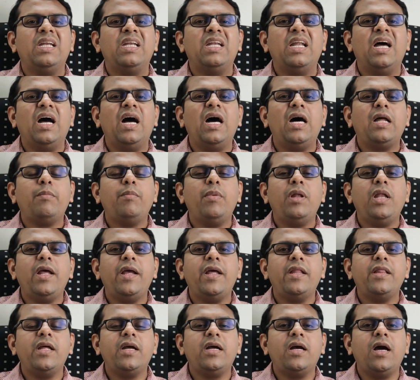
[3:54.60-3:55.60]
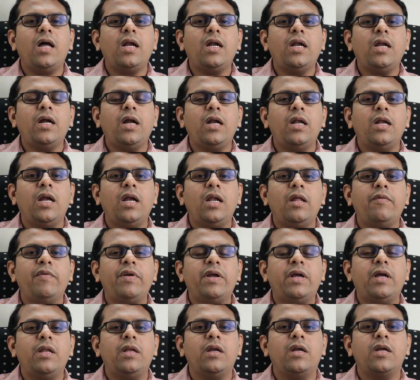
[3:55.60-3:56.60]
நார்மலா என்ன காரணங்கள்னால
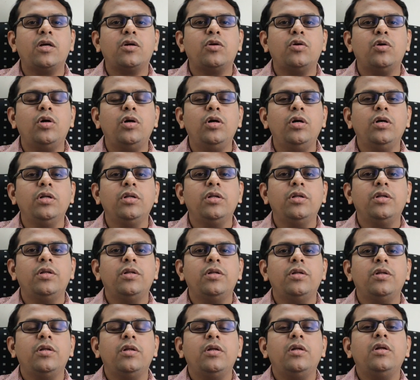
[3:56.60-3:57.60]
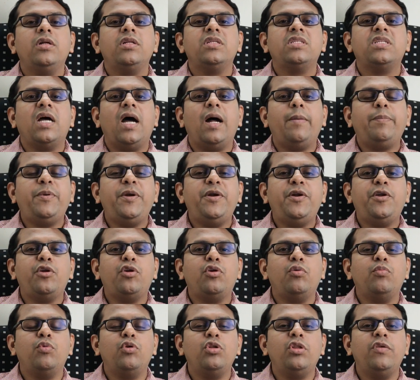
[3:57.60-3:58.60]
விக்கல் நடக்கும் சாப்பிட்டு
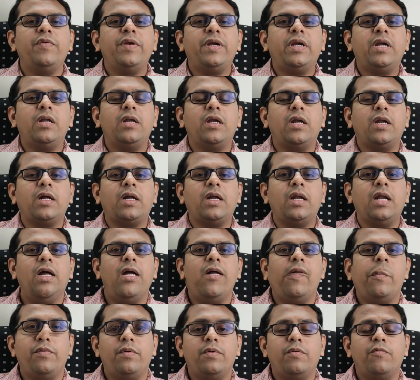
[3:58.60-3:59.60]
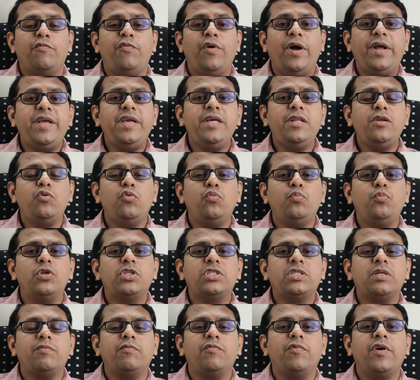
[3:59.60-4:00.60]
இருக்கும் போது விக்கல் நடக்கலாம் வயிறு
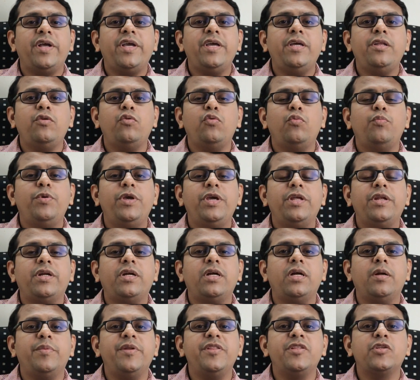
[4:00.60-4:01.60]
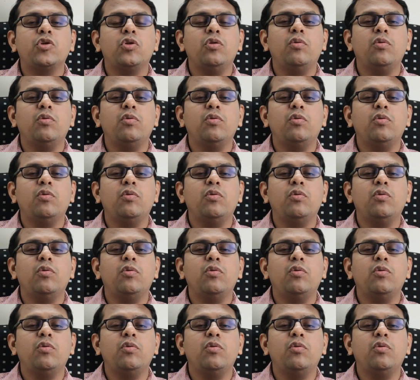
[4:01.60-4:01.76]
உபுசம் வயிறு உபி இருக்கு அப்படின்னு